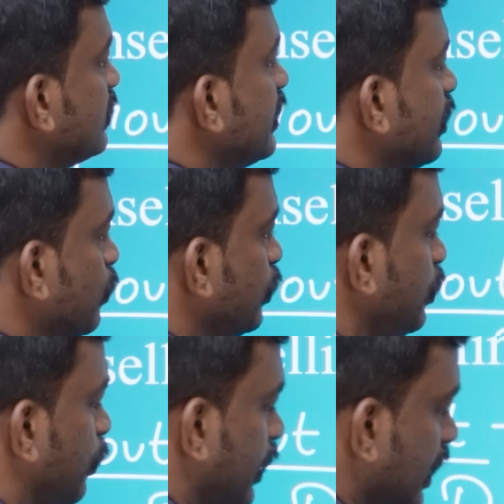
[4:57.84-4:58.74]
பர்சன்ட் நீங்கள்
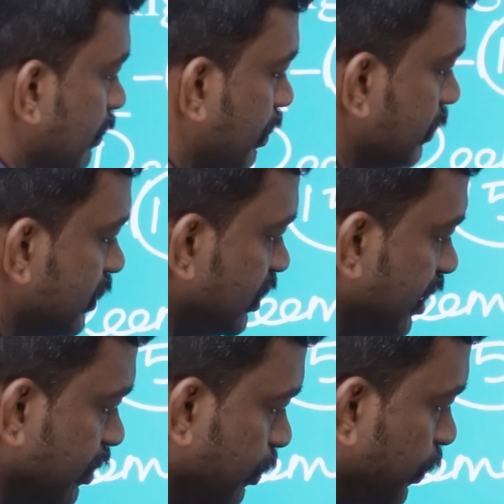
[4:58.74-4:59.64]
கொடுத்துட்டோம்ல அப்போ
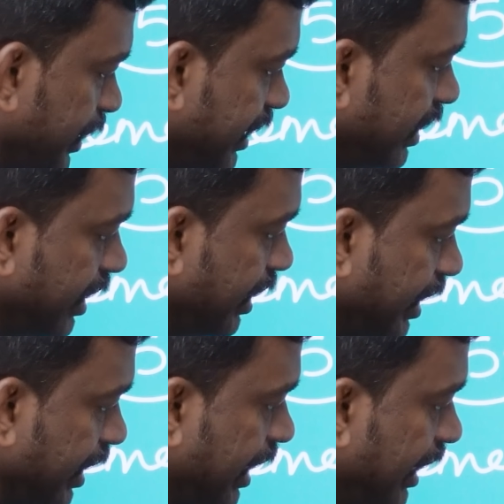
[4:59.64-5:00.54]
மிச்சம் இருக்கக்கூடிய
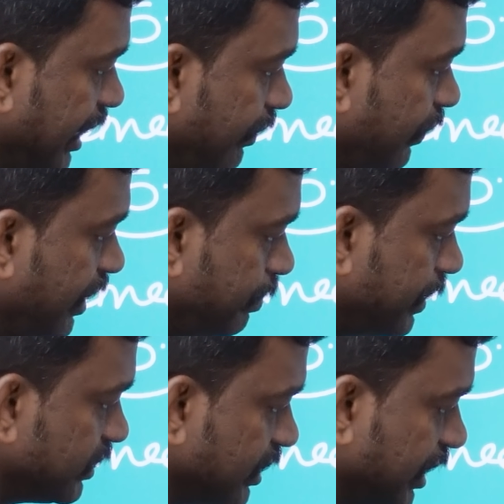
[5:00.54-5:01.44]
எயிட்டி ஃபைவ்
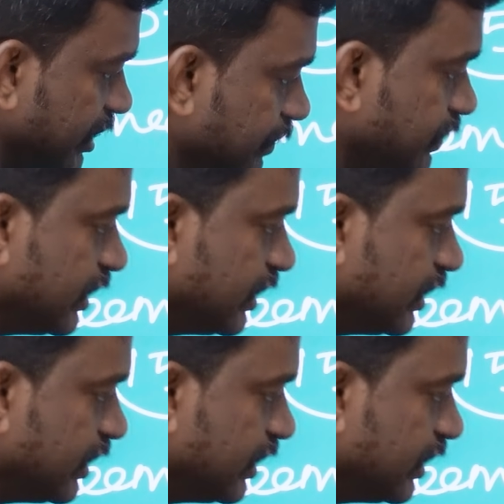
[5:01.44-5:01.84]
பர்சன்டேஜ்